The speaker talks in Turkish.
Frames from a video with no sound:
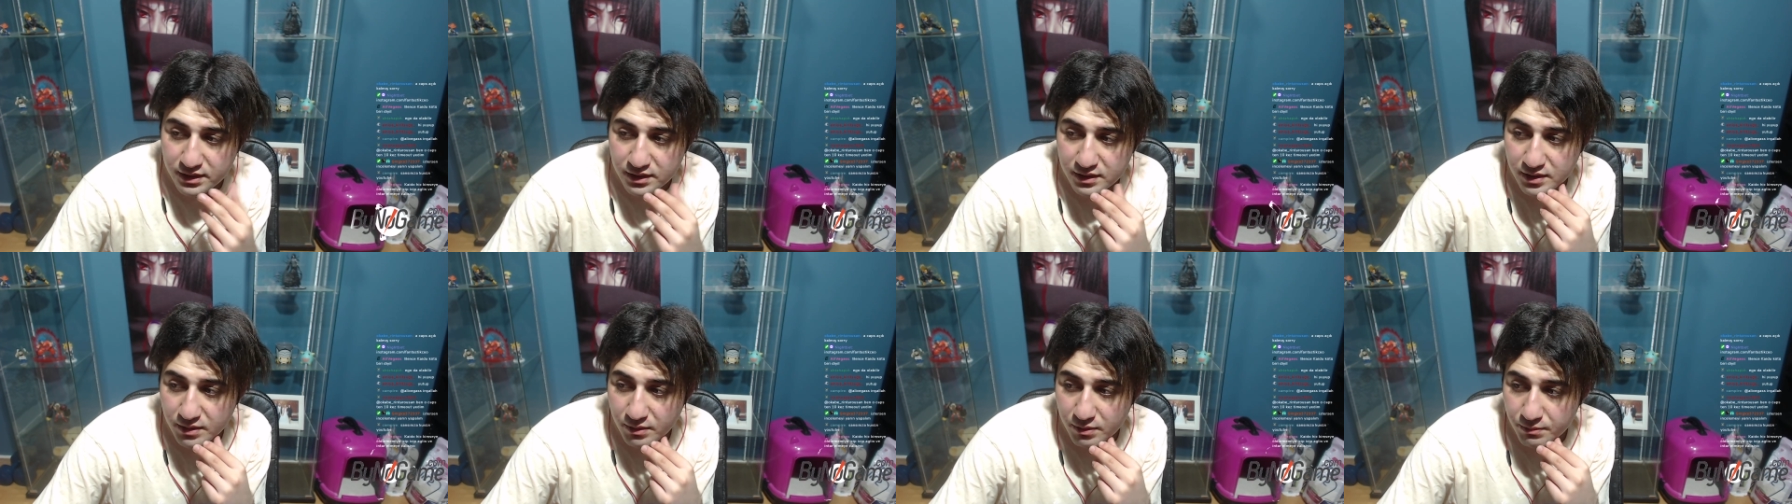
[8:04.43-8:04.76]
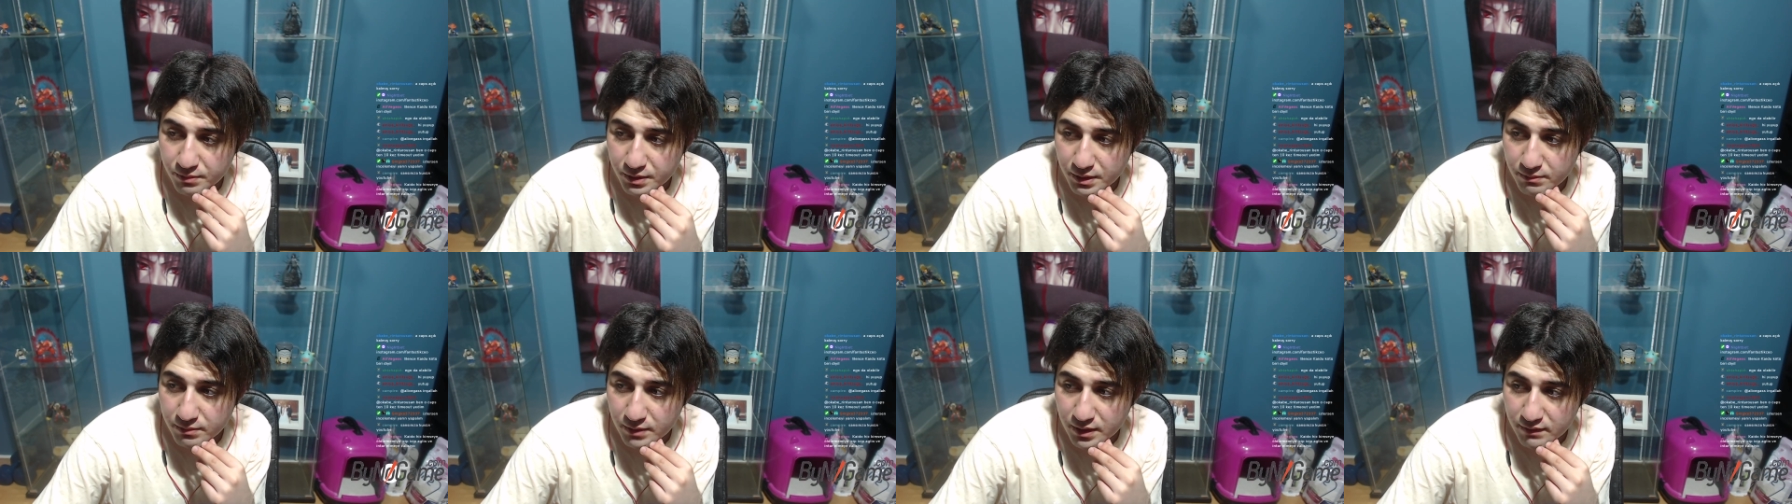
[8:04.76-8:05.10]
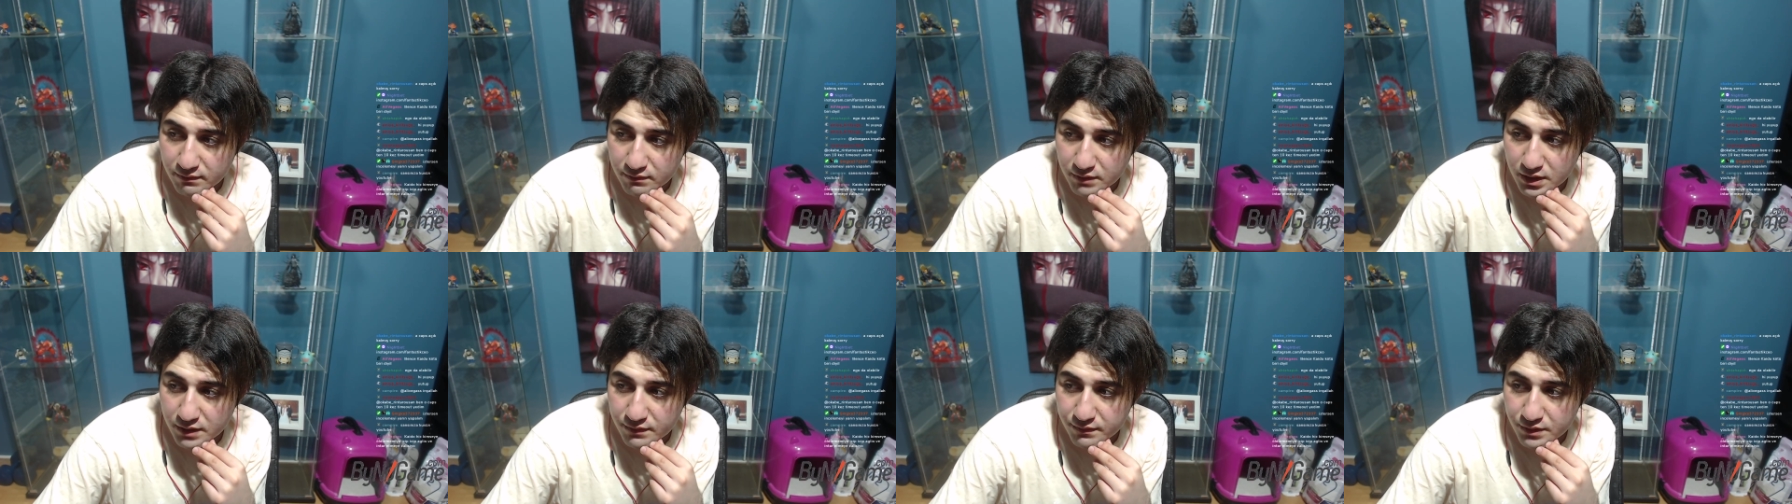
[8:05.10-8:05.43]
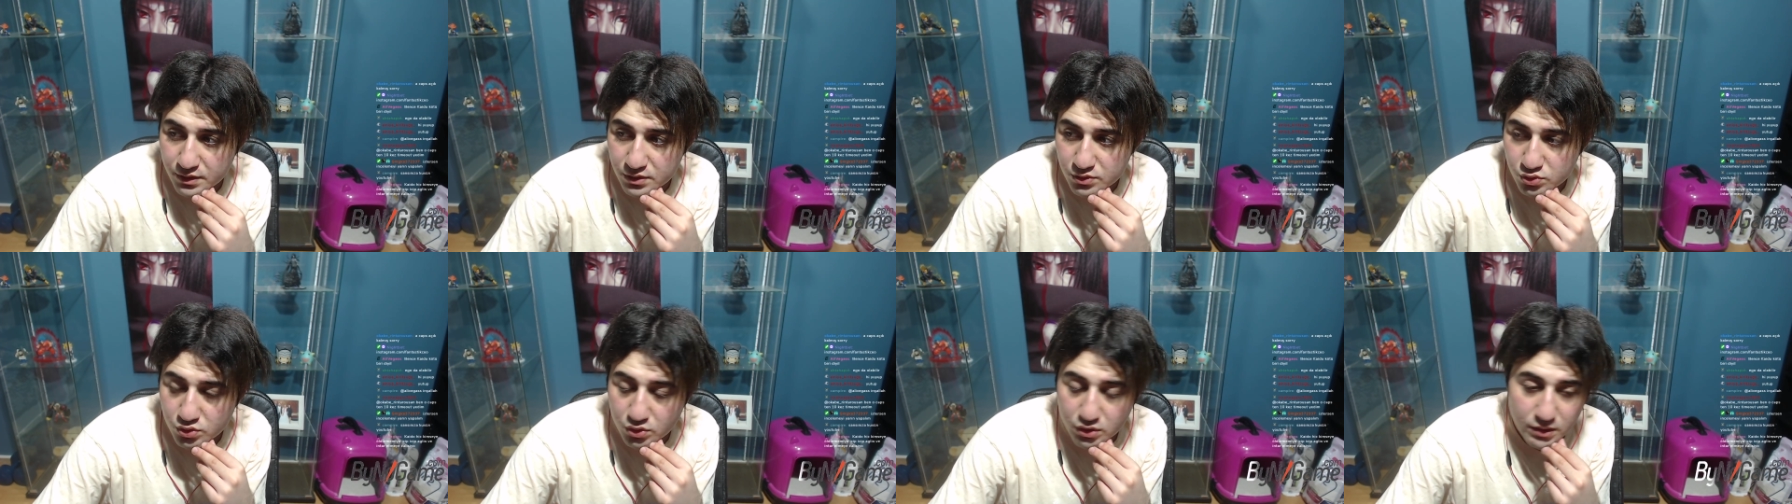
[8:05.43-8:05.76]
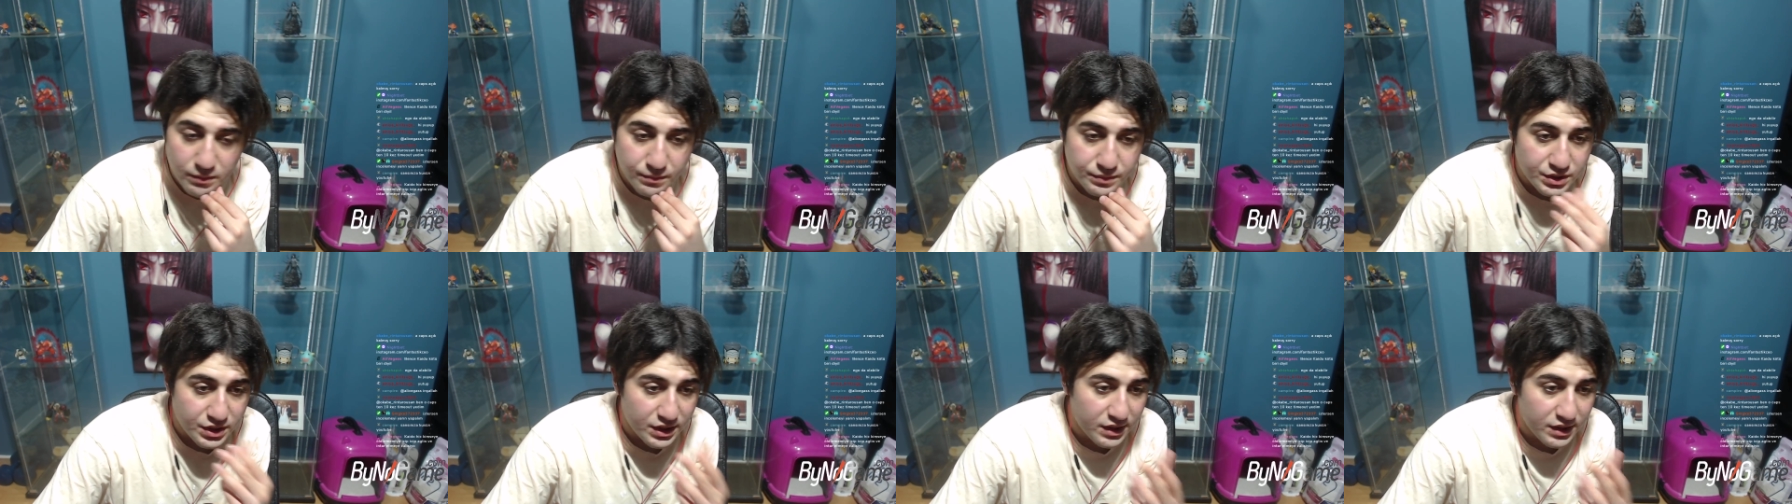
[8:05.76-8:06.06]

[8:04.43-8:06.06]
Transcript: de tabii Big Mom var ve sonra bir